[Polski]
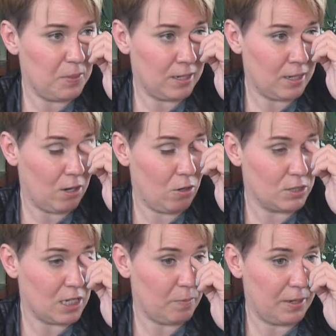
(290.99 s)
pięknego,
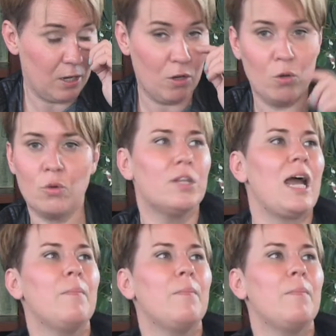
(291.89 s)
zadbanego ogródka,